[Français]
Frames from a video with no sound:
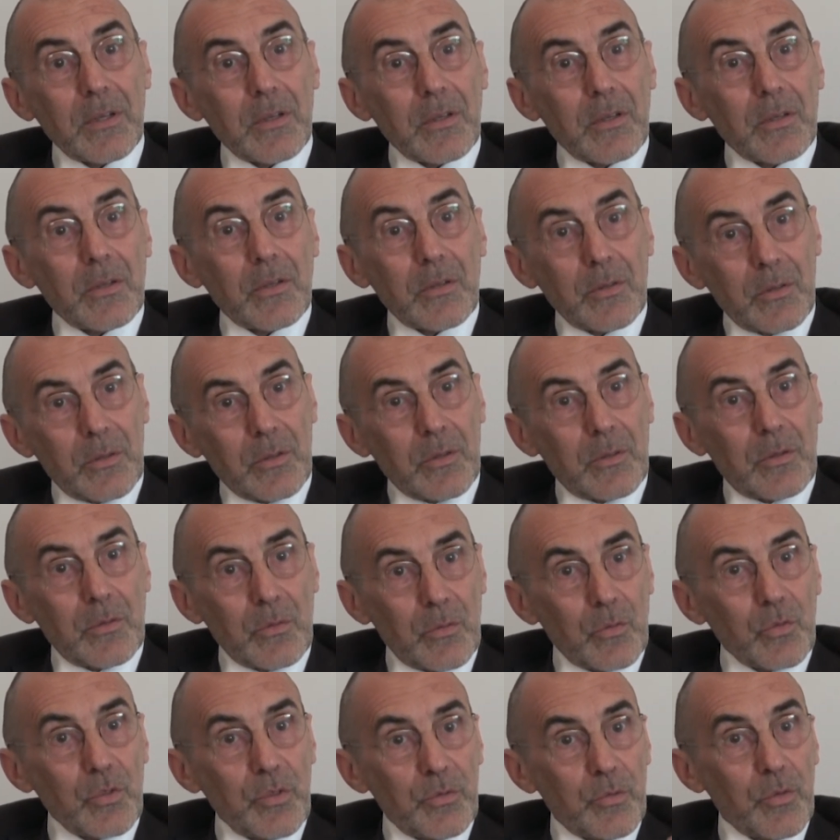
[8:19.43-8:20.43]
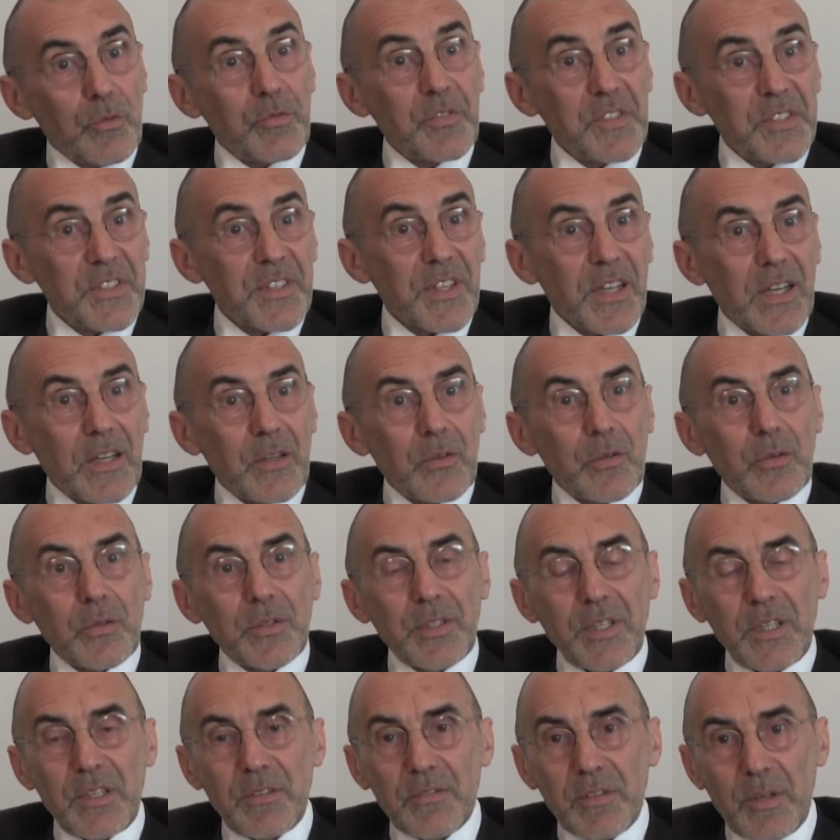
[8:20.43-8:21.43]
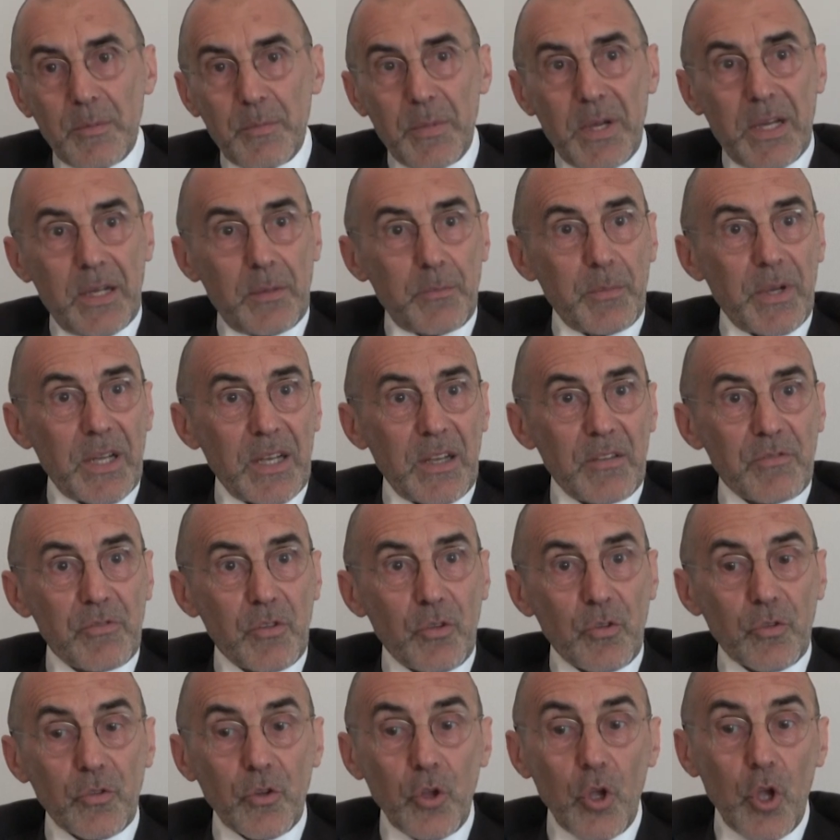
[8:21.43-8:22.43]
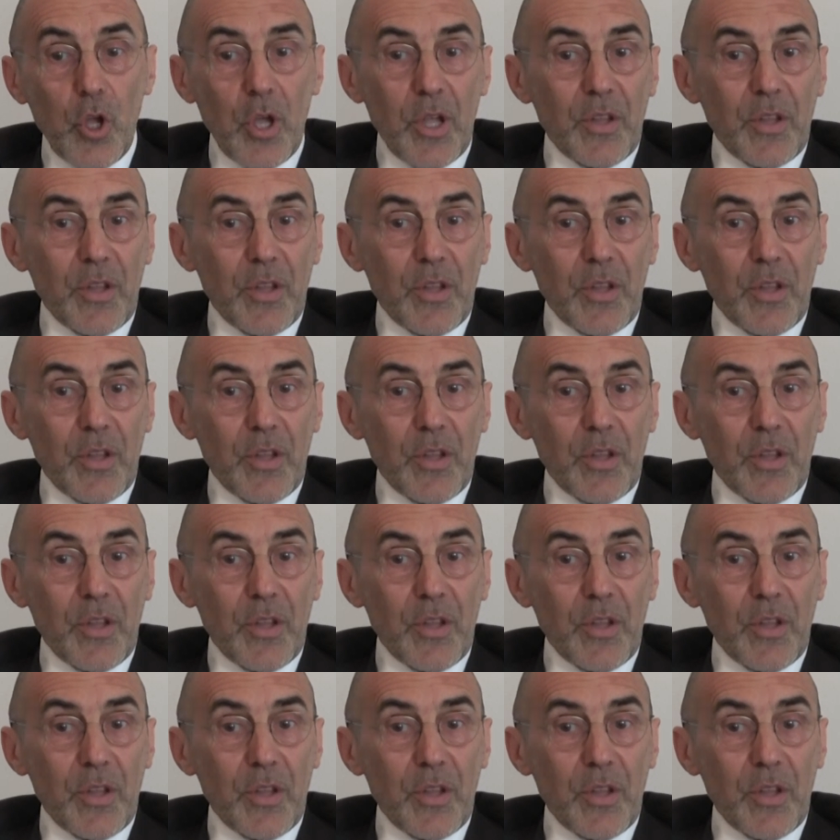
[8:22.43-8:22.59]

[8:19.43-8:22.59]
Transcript: euh, au niveau visa délivré par, la France.